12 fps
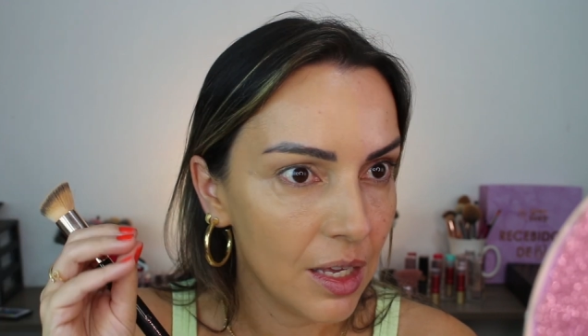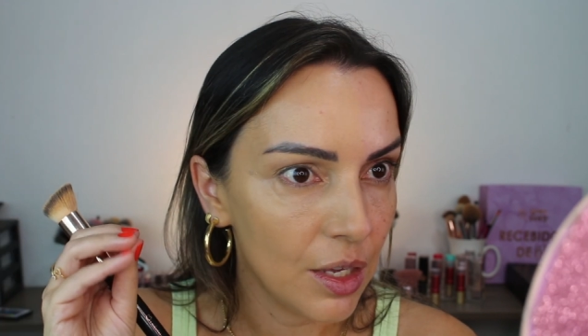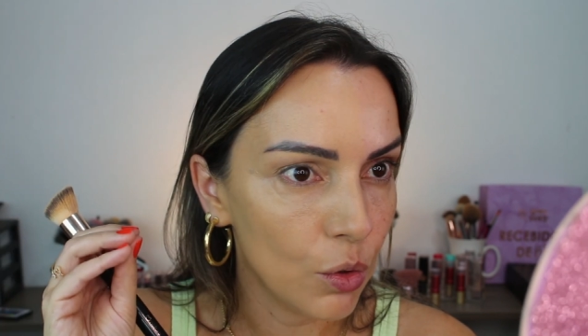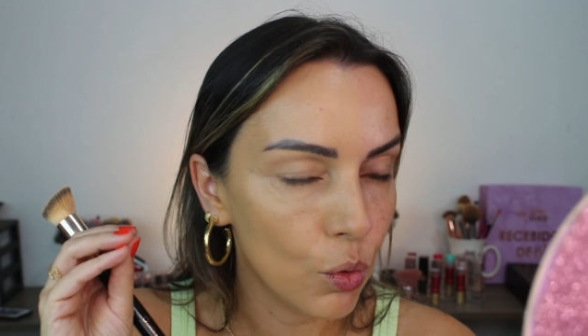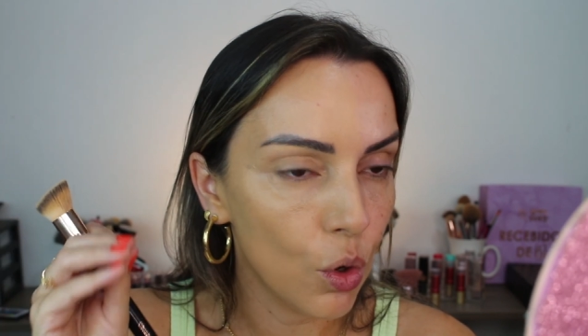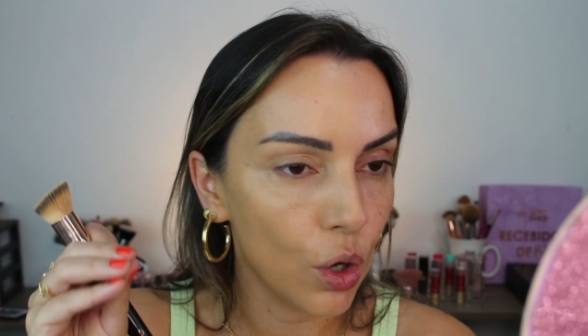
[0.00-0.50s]

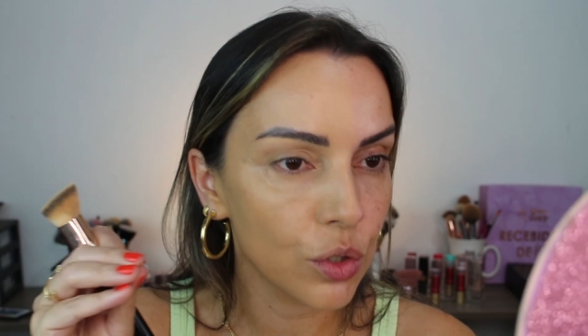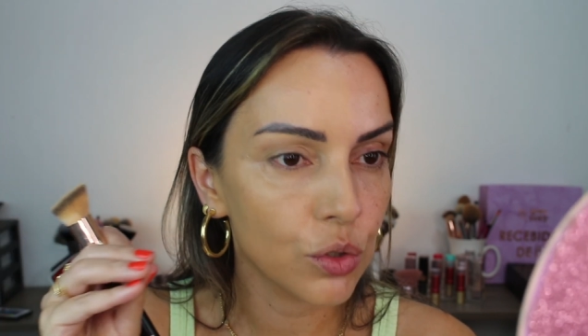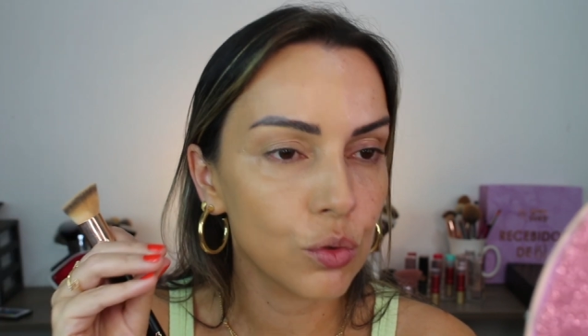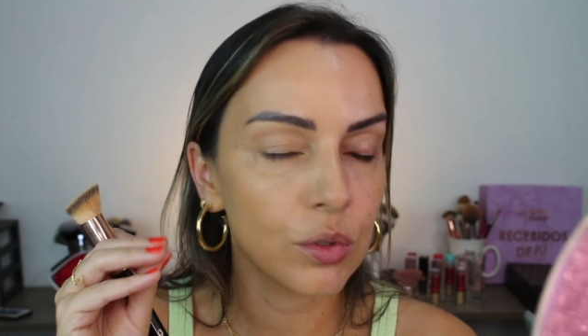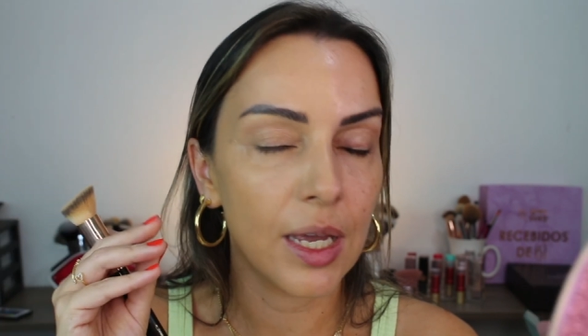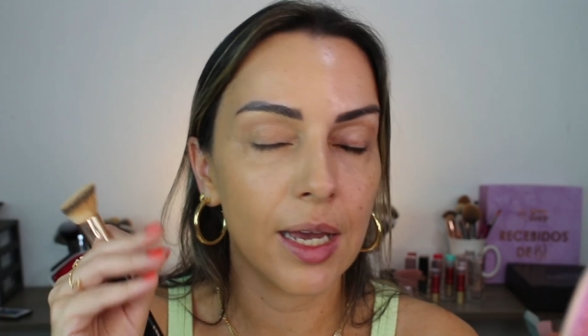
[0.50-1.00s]
Eu
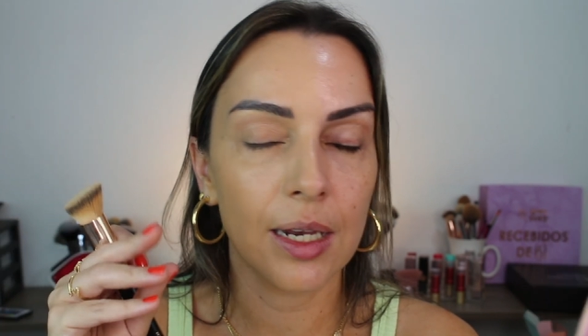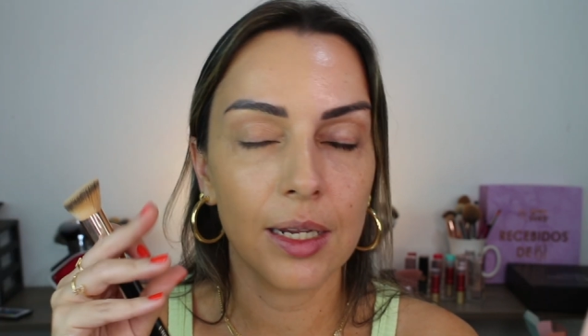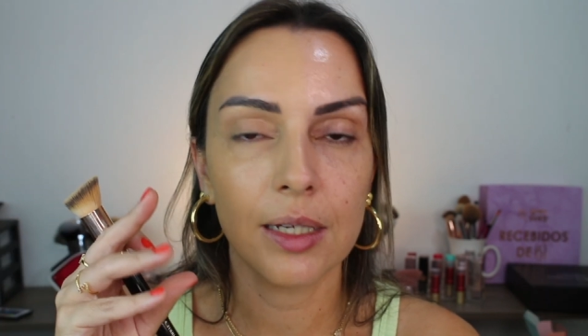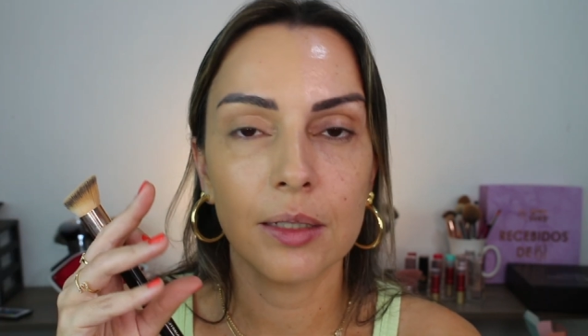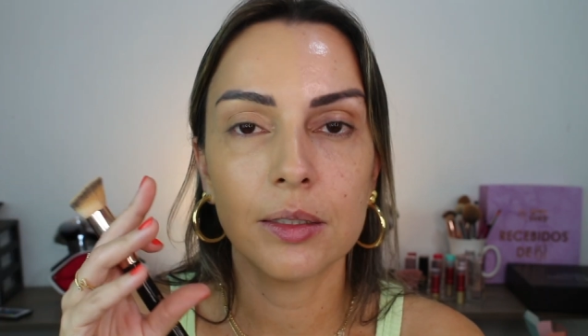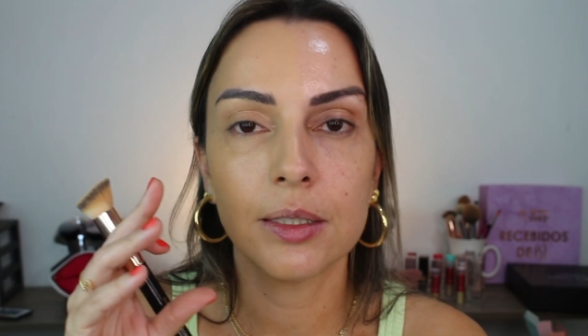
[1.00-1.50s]
gosto
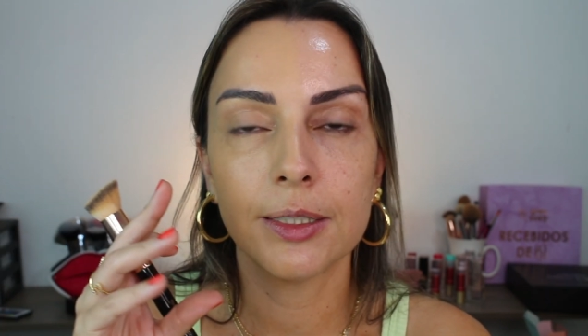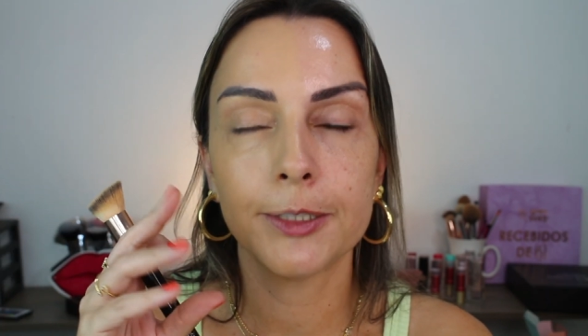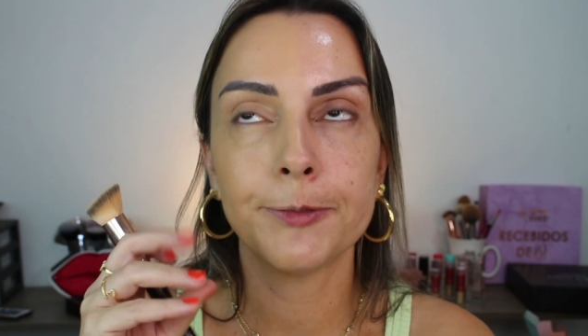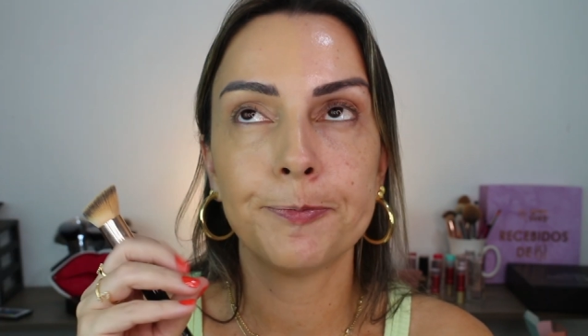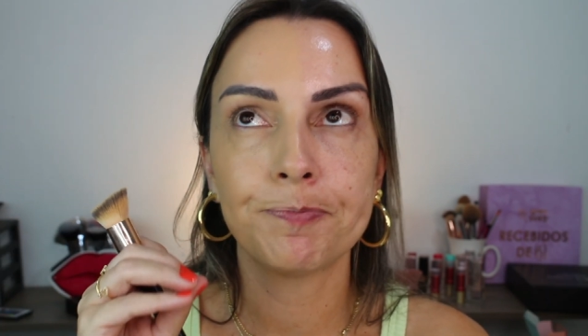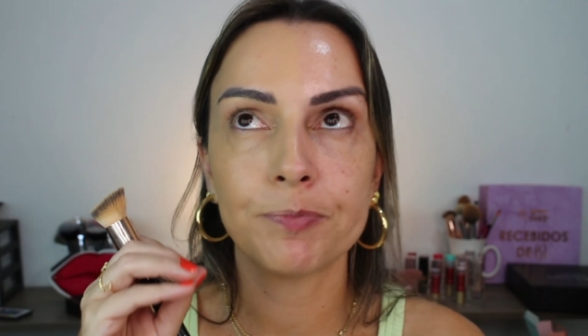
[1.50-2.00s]
dela
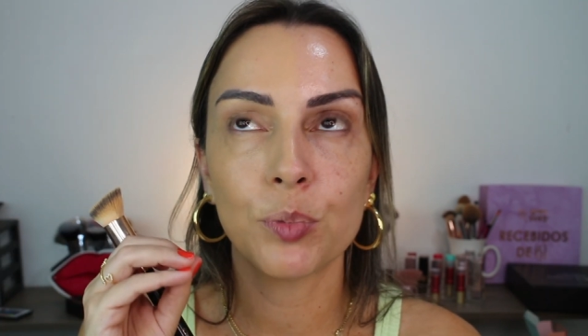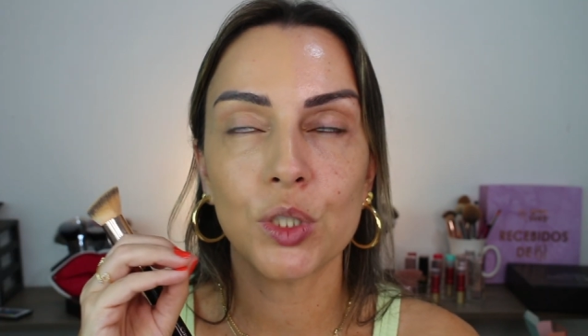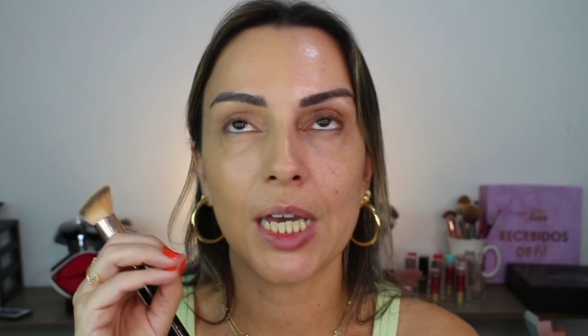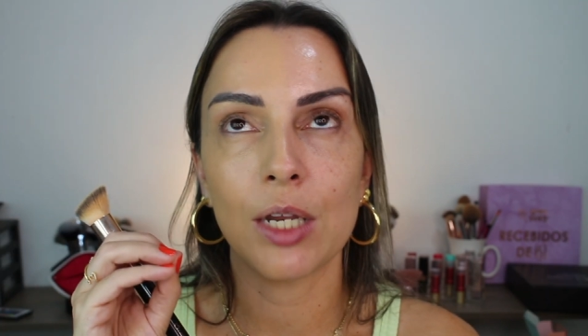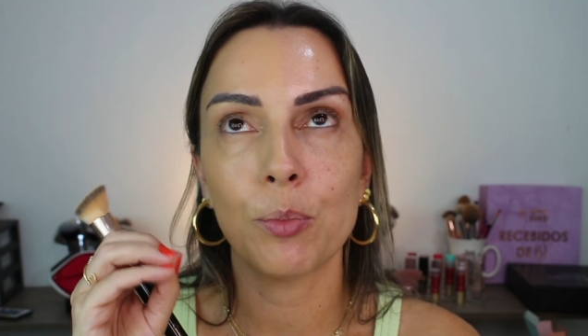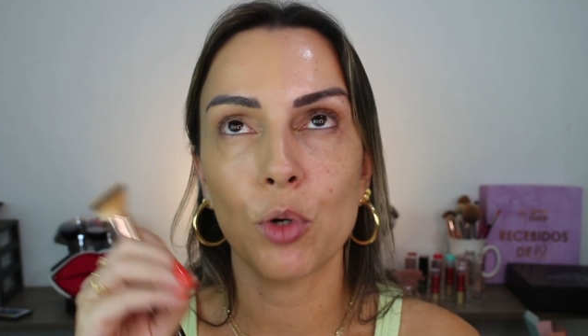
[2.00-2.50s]
hum,
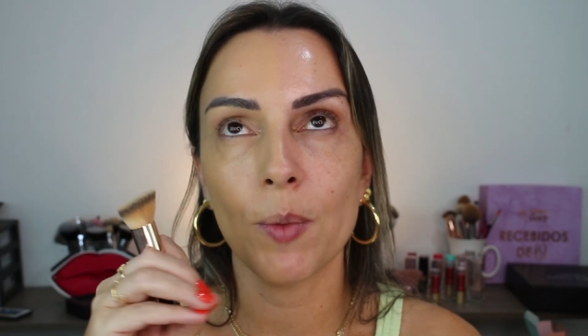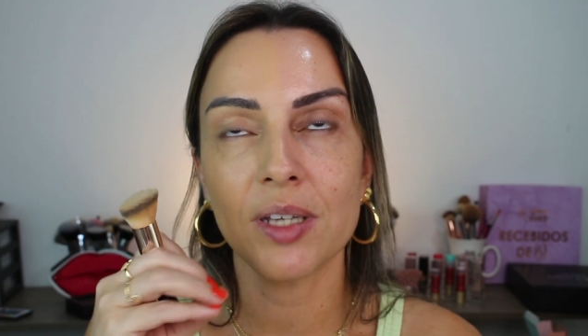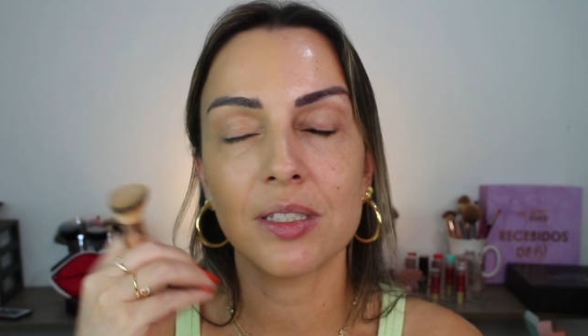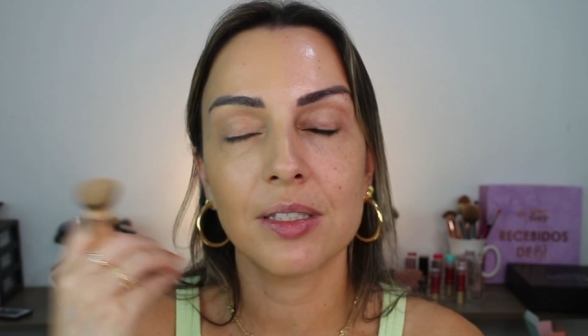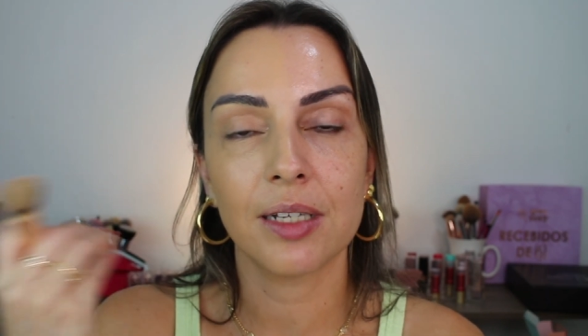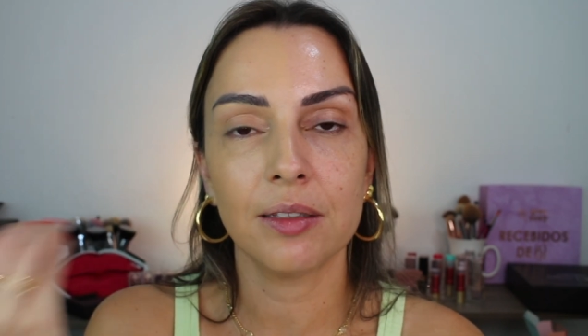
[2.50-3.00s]
porque ela é um pouco
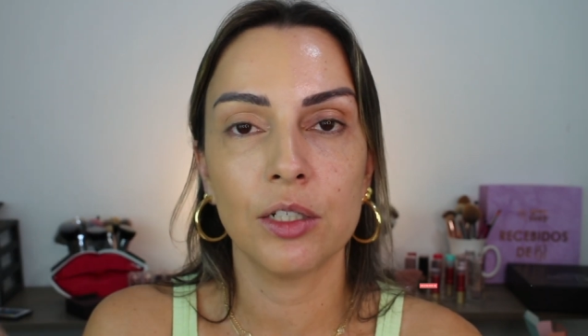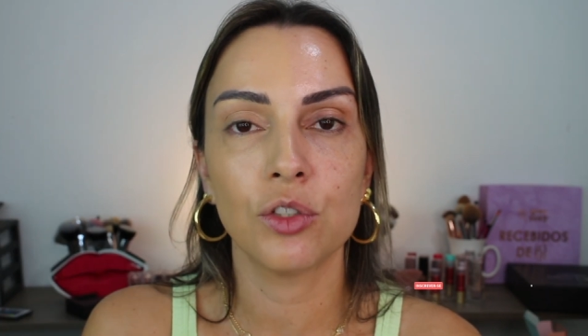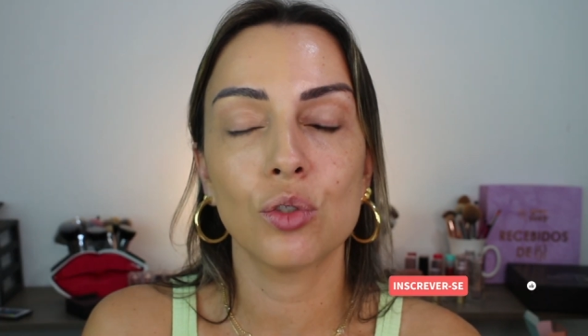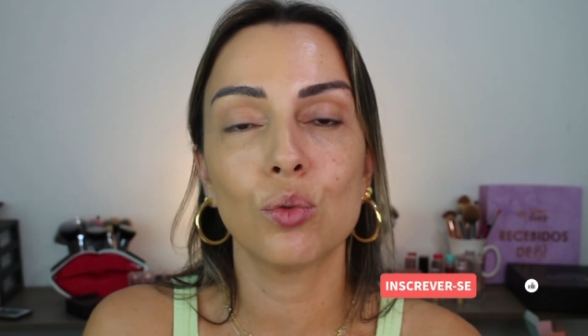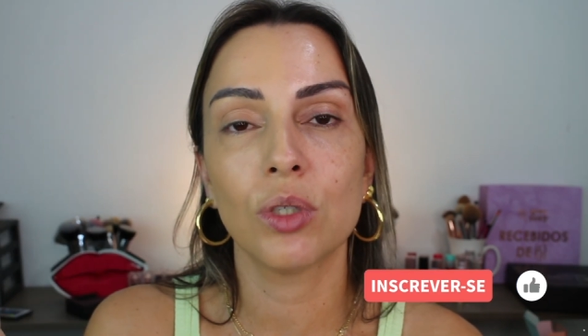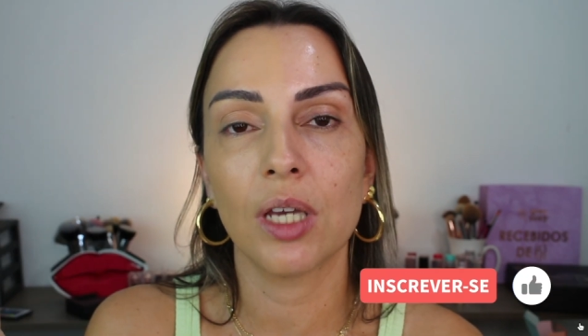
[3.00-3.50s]
mais
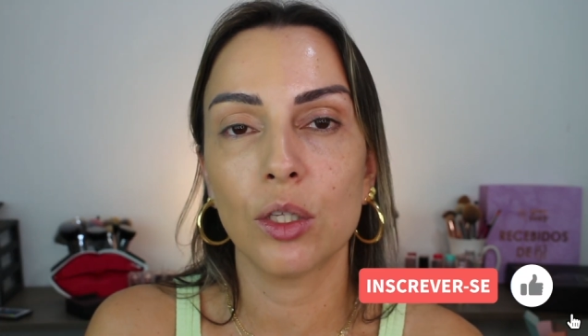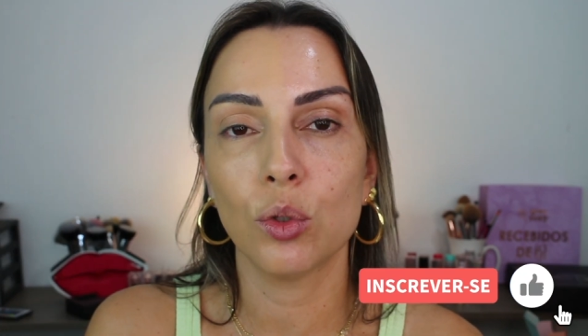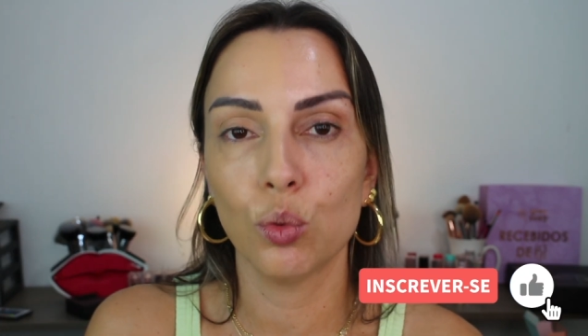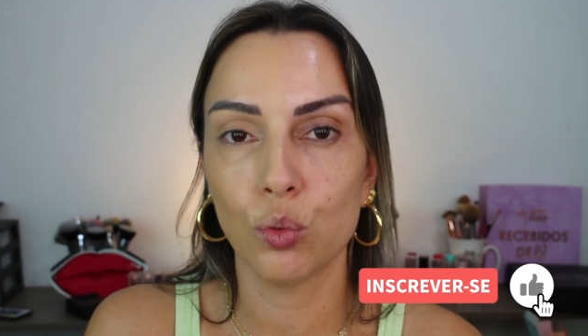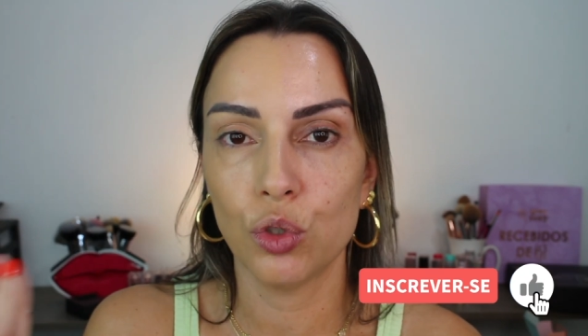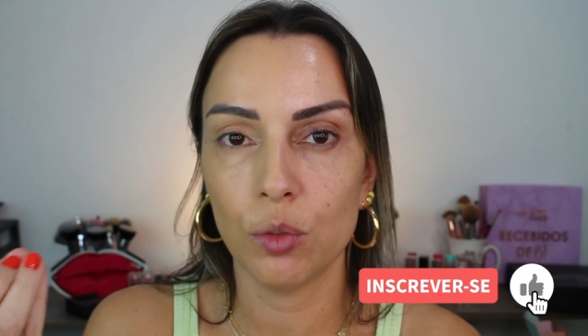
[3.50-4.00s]
hidratante do que a
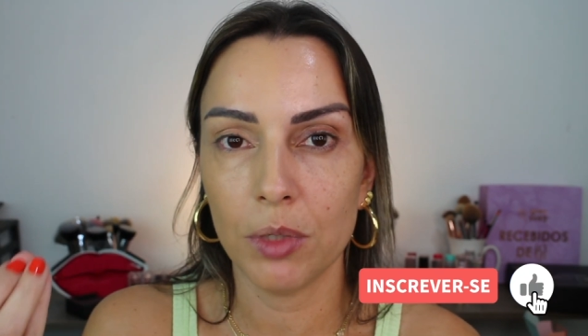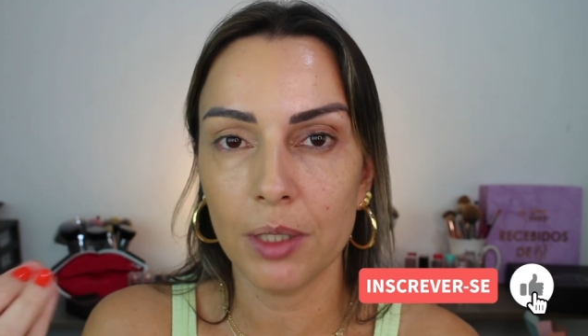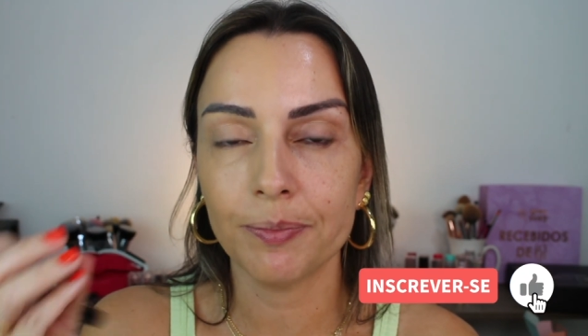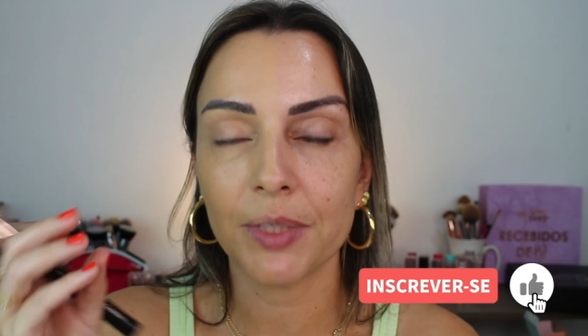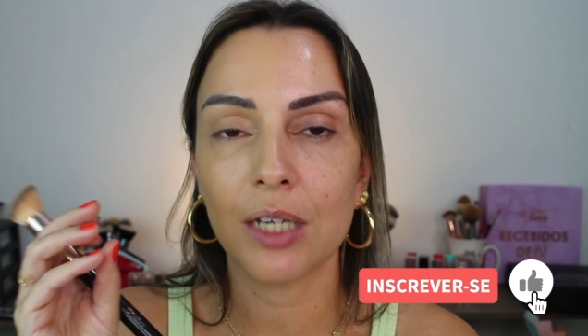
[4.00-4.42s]
Nude Me.